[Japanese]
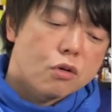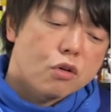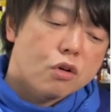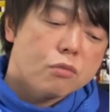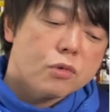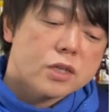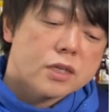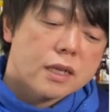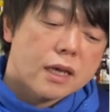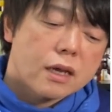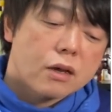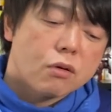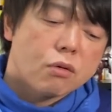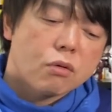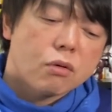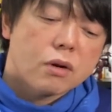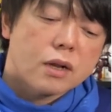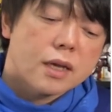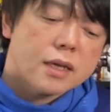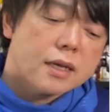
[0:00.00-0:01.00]
主にね、
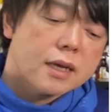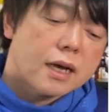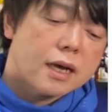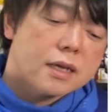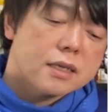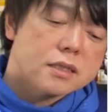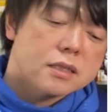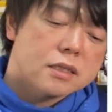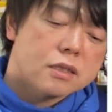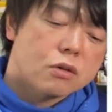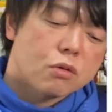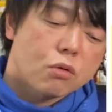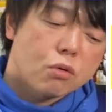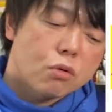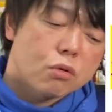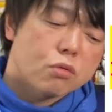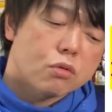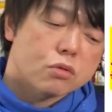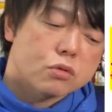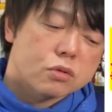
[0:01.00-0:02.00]
オンライン配信
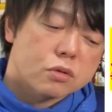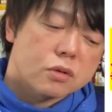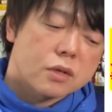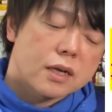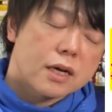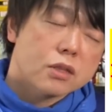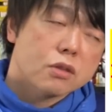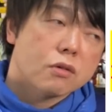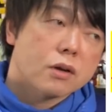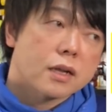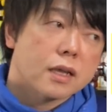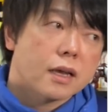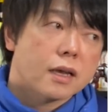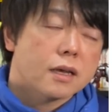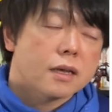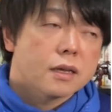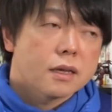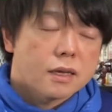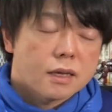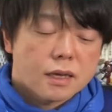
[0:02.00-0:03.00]
広告、あとは
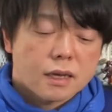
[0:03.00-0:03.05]
ね、